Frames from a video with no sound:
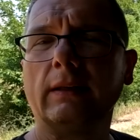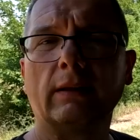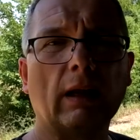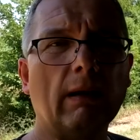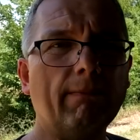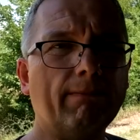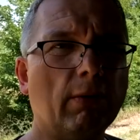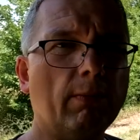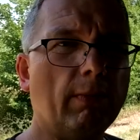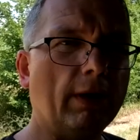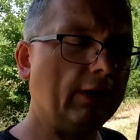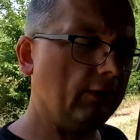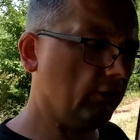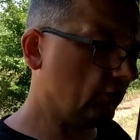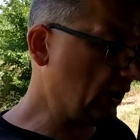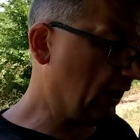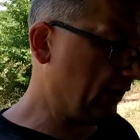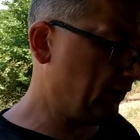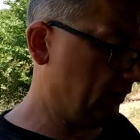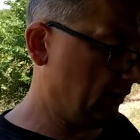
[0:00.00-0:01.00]
Tempo
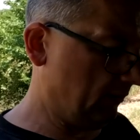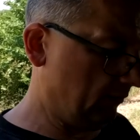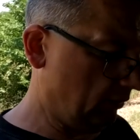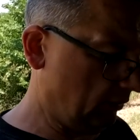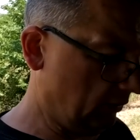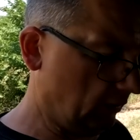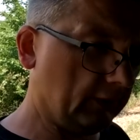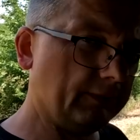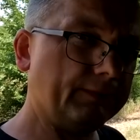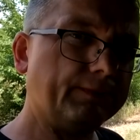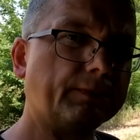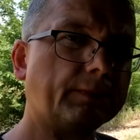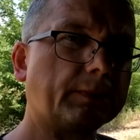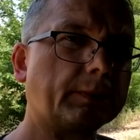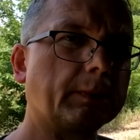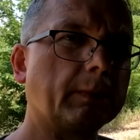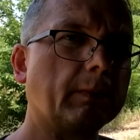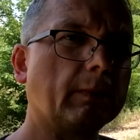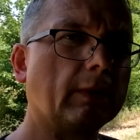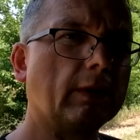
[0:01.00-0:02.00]
mają żadne, bo
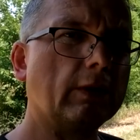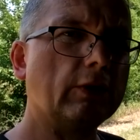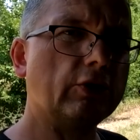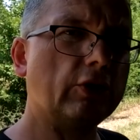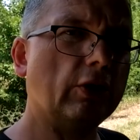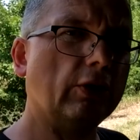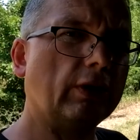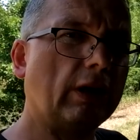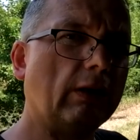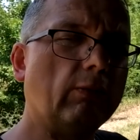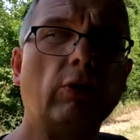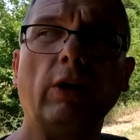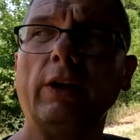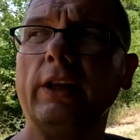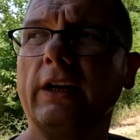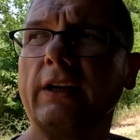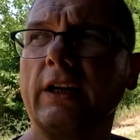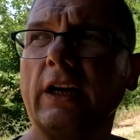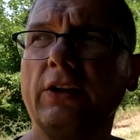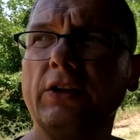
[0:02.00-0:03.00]
żonka była
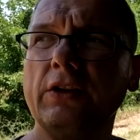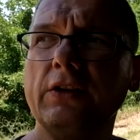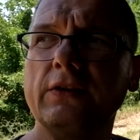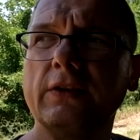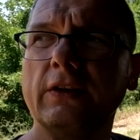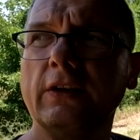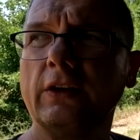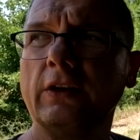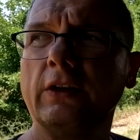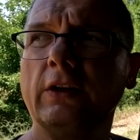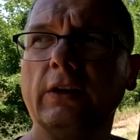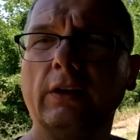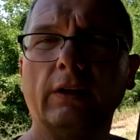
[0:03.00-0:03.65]
na granicy i